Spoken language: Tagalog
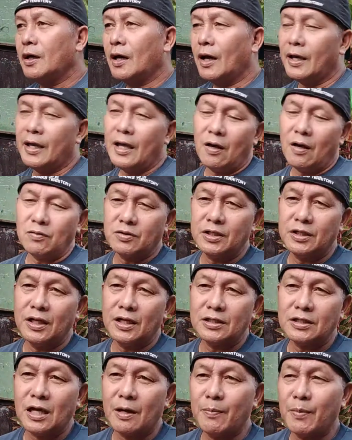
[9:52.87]
Kaya kung
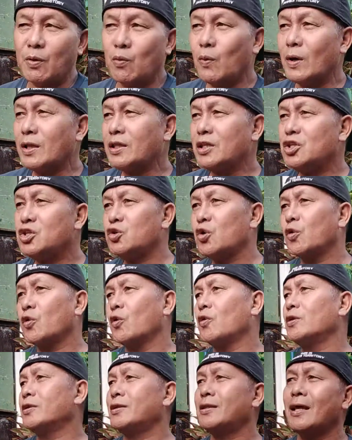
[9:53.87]
sinasabing, what is your
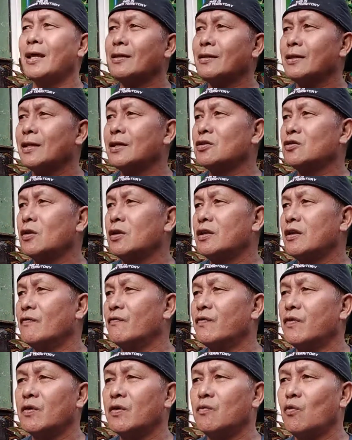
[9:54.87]
content, Nixon
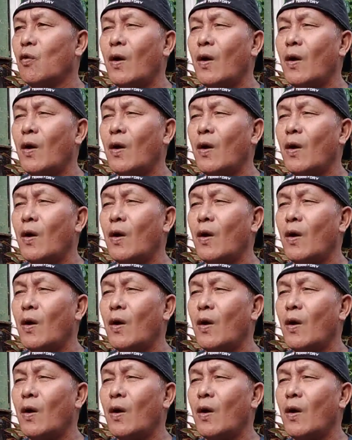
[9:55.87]
Lebron?